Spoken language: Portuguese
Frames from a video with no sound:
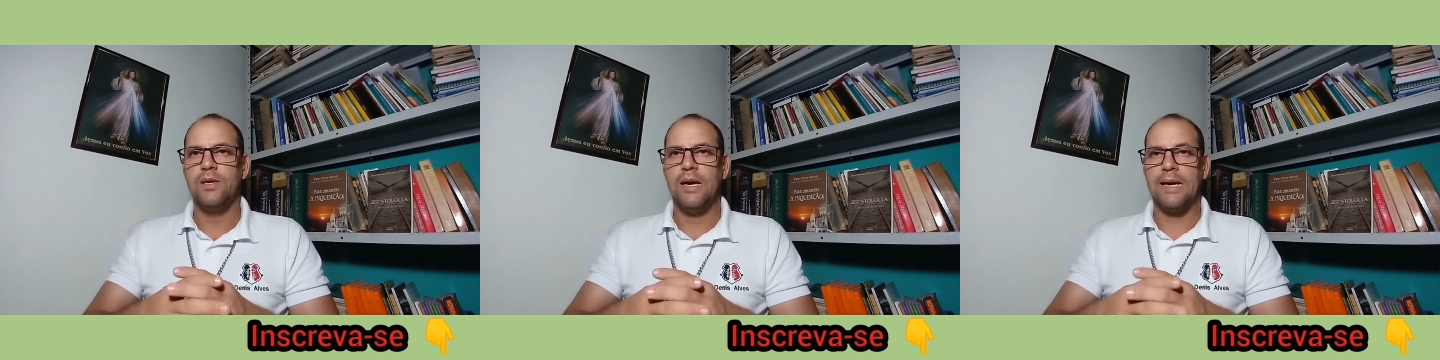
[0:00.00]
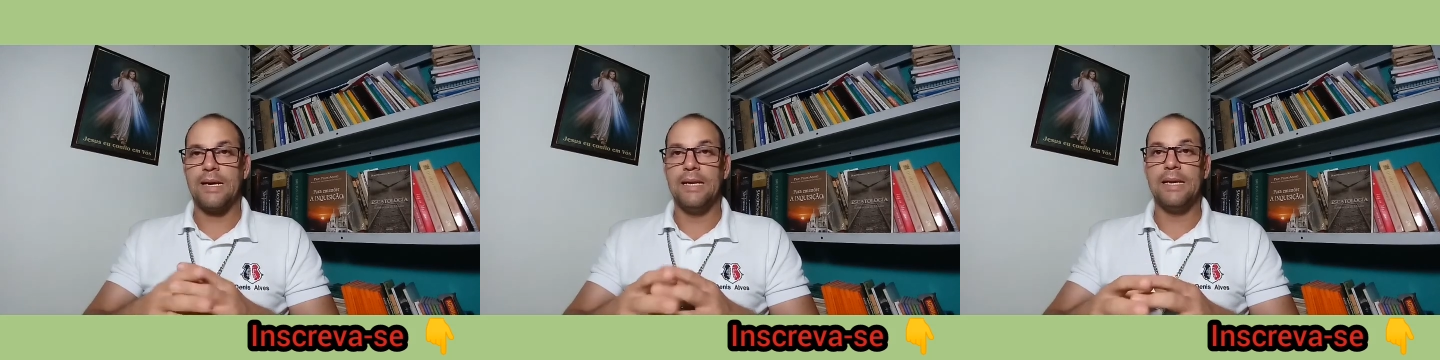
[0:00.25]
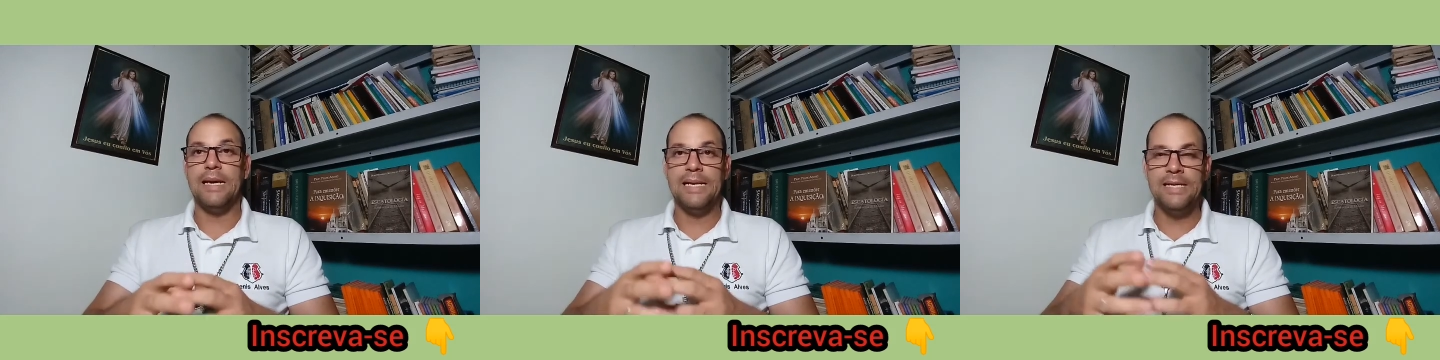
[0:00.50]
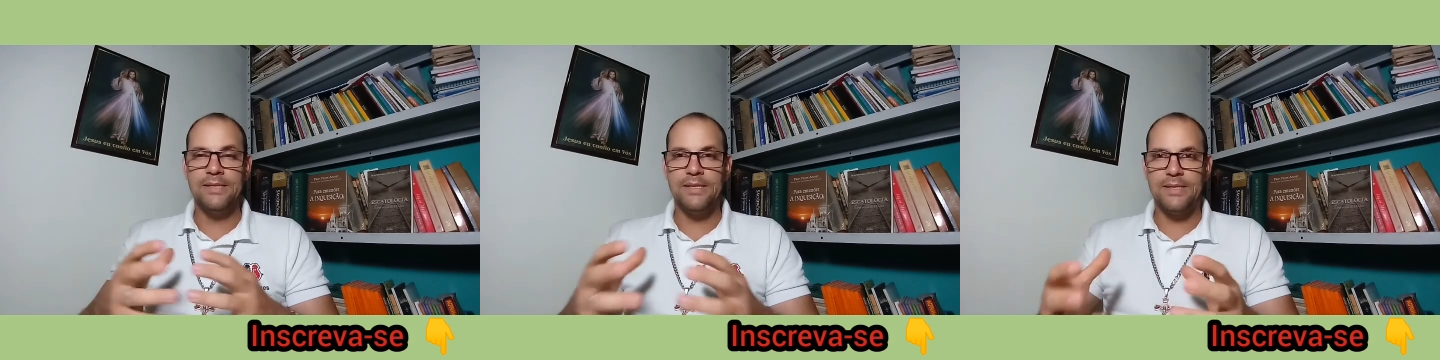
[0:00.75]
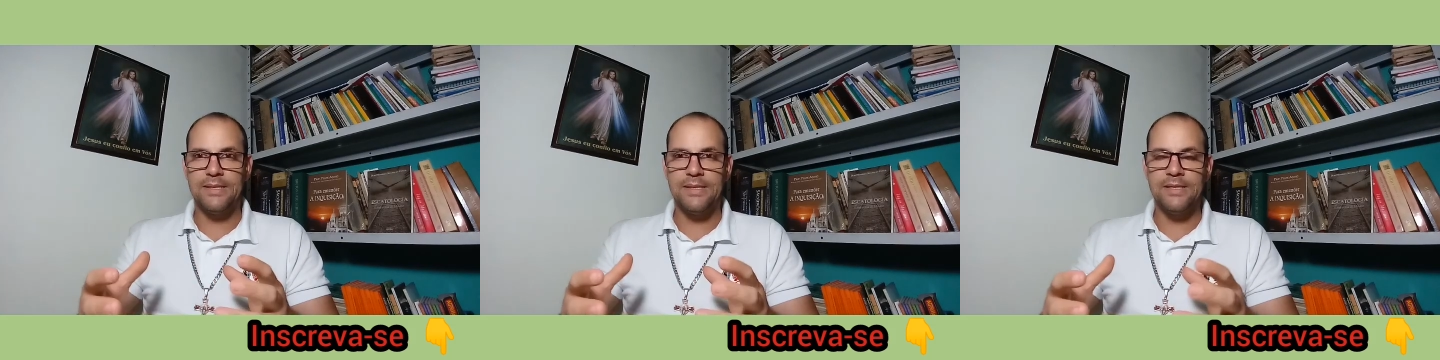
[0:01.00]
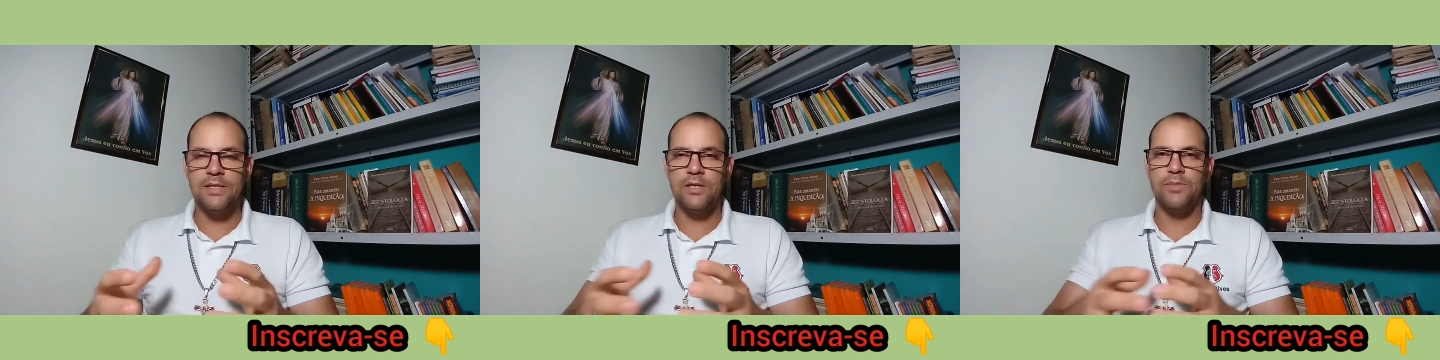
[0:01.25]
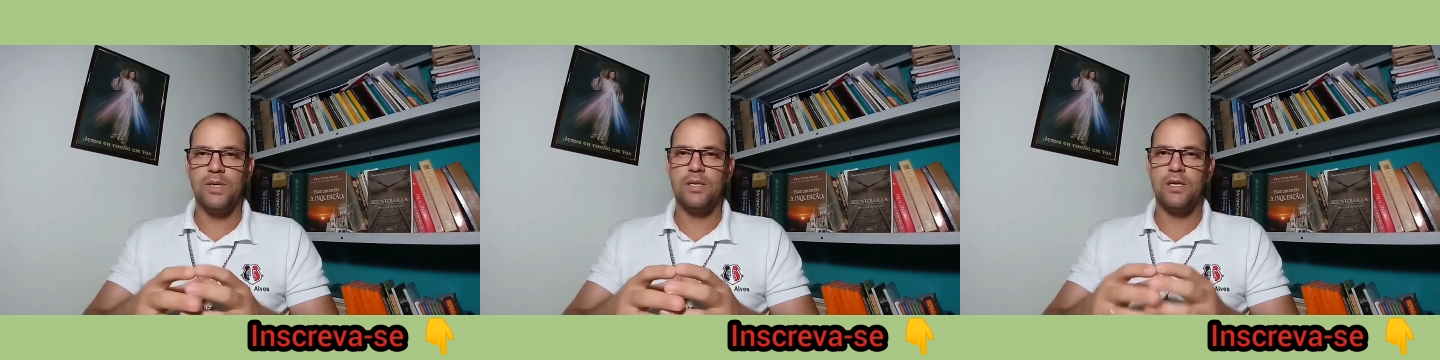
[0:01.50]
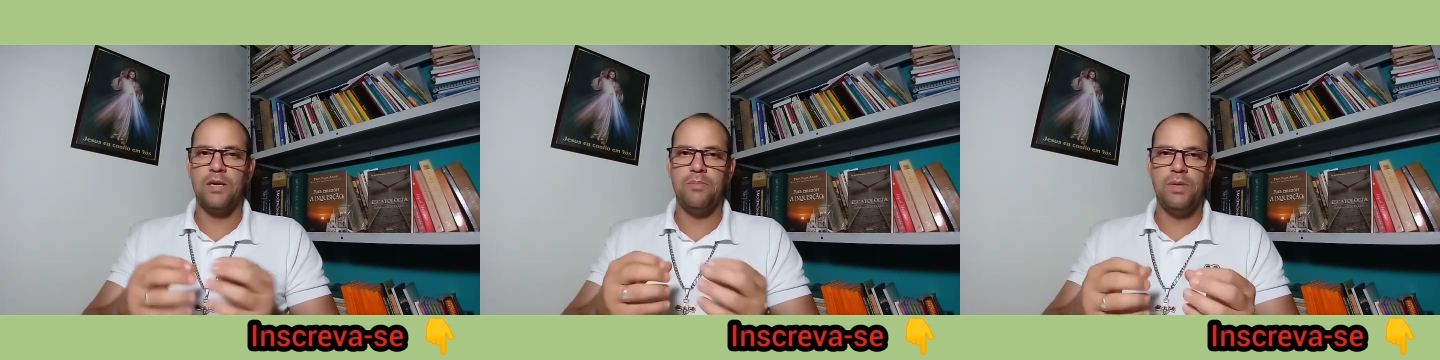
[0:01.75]
aquele grande
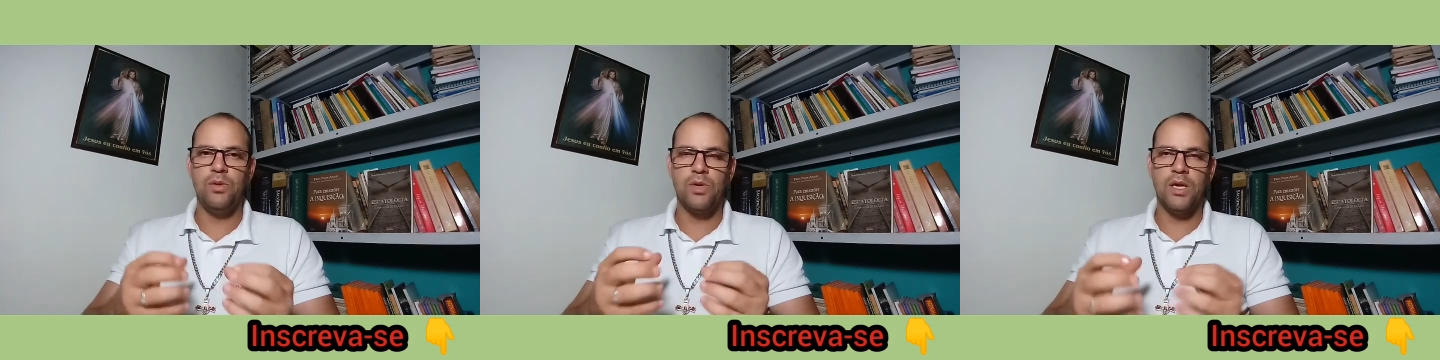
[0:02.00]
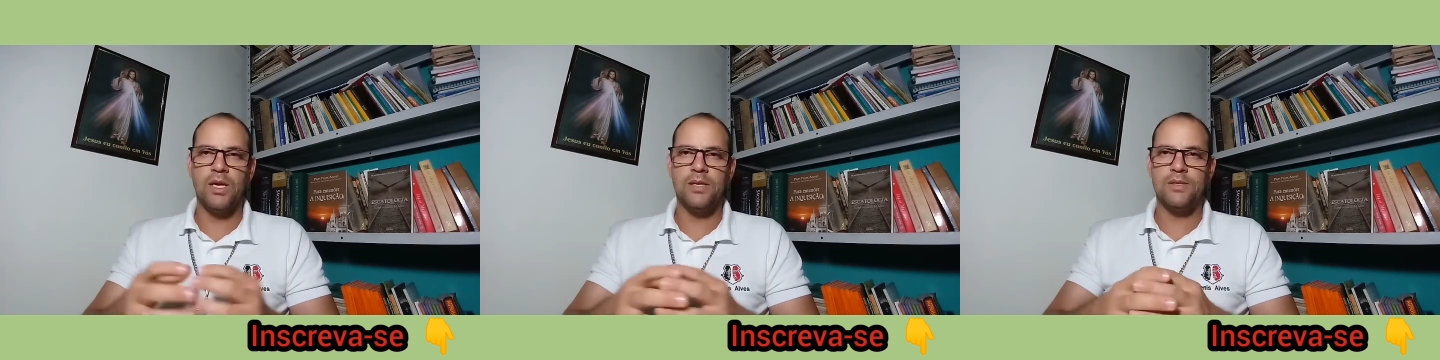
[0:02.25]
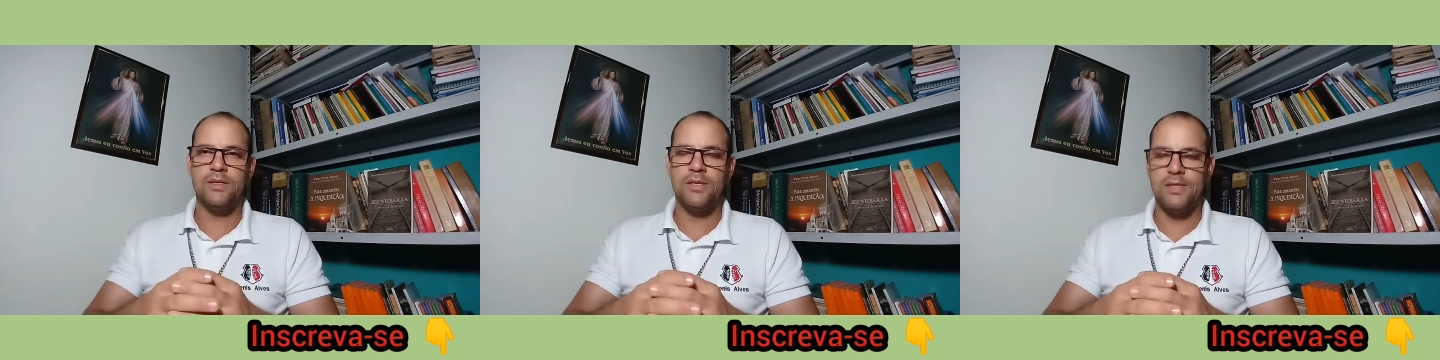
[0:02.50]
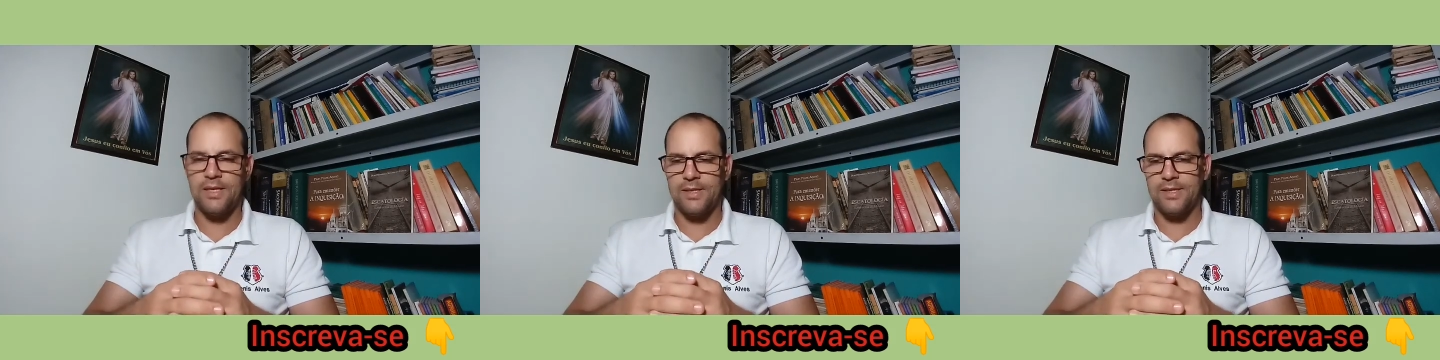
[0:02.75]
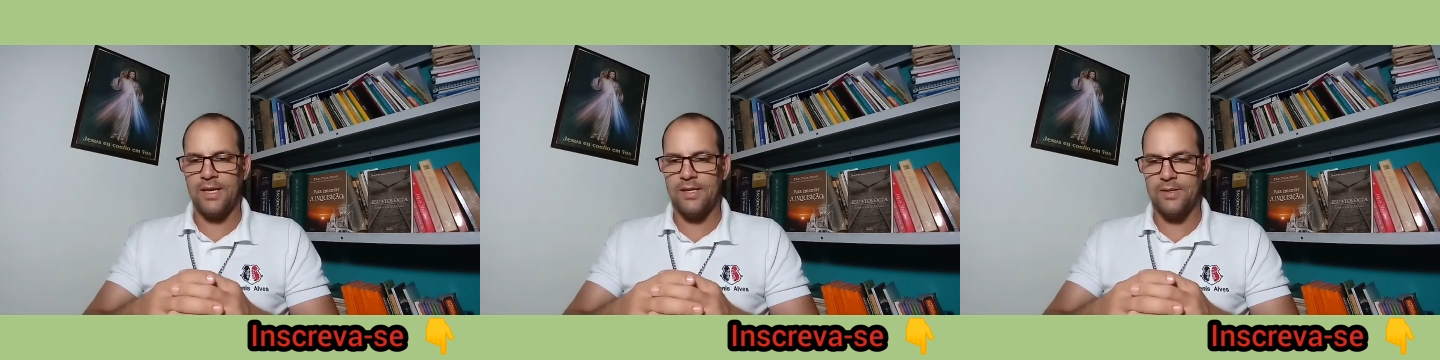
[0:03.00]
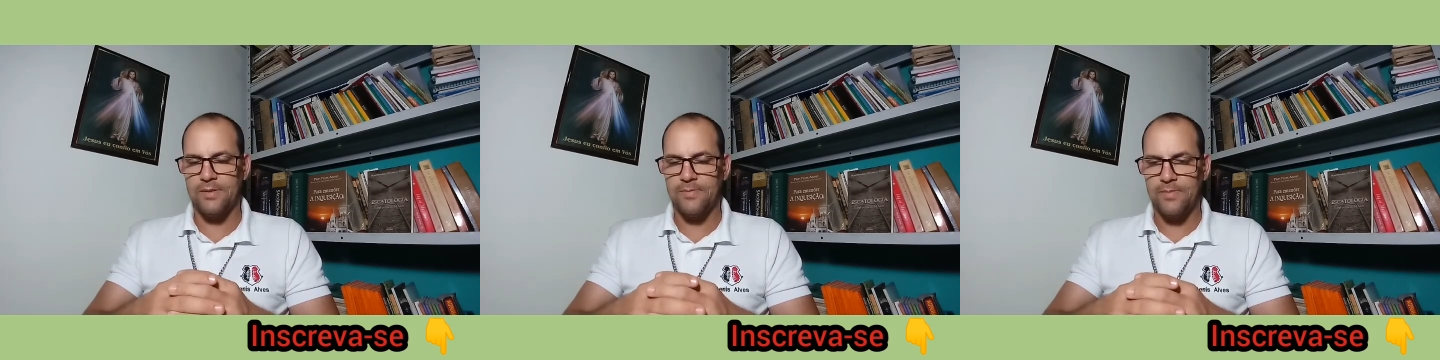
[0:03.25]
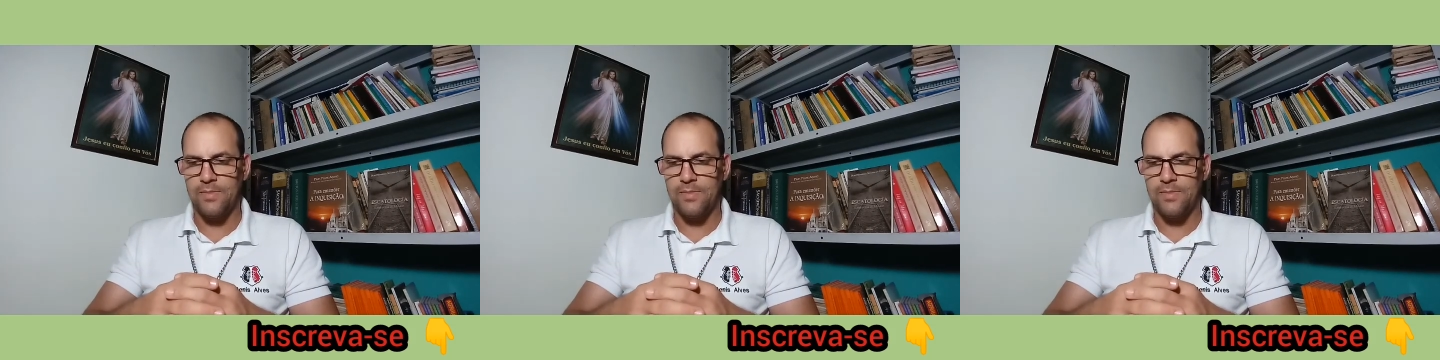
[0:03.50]
cisma em 1517,